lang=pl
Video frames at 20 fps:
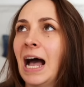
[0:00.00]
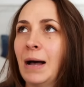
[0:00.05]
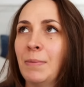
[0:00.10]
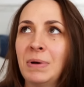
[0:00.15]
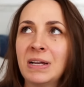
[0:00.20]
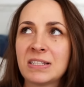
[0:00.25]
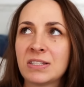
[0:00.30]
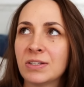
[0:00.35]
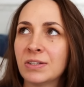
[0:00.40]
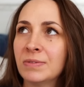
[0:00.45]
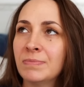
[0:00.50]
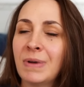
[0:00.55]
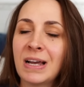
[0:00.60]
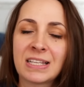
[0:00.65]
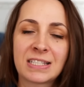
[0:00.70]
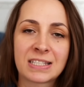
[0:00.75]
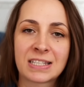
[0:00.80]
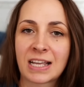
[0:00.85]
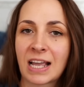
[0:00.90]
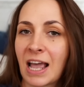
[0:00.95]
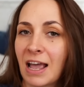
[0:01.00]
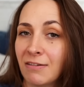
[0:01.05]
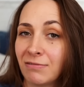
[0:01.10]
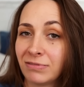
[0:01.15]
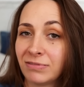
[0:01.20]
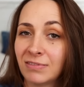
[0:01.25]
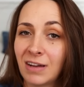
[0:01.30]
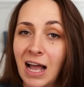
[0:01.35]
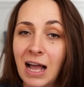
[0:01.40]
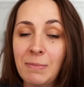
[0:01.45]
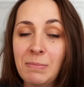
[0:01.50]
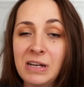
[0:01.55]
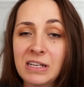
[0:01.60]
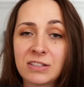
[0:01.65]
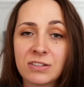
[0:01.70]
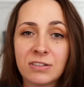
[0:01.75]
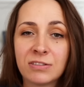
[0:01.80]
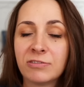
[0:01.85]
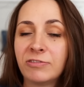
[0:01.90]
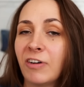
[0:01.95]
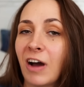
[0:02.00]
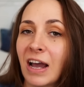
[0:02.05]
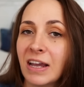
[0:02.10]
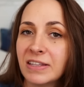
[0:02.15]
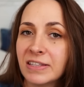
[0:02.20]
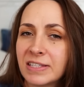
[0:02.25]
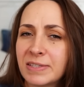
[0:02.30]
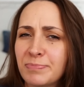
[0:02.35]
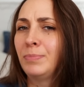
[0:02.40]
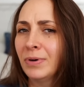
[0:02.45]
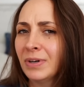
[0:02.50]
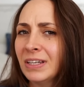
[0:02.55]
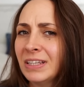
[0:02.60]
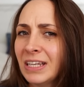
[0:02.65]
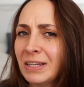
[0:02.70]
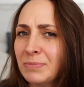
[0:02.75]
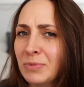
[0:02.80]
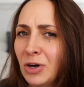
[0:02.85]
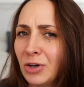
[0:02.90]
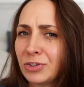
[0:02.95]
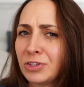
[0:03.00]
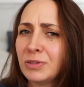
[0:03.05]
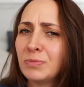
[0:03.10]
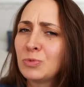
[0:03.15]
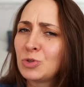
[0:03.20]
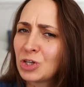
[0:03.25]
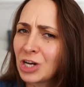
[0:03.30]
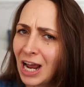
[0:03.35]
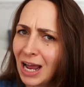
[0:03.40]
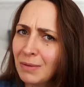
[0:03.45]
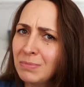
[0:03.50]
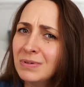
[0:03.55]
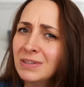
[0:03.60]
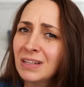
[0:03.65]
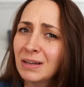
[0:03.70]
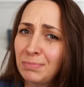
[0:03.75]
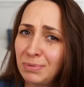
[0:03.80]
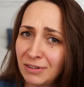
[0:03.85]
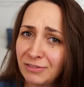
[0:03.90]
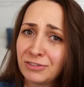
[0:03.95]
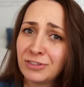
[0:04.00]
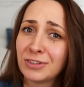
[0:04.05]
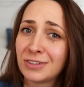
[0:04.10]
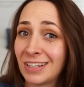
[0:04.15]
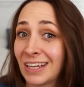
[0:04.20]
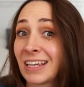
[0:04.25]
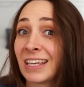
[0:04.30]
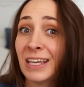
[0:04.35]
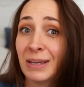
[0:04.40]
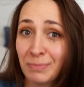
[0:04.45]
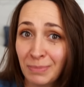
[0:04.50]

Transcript: Amazon must have, Amazon finds. Pogadajmy o tym, czy aby na pewno takie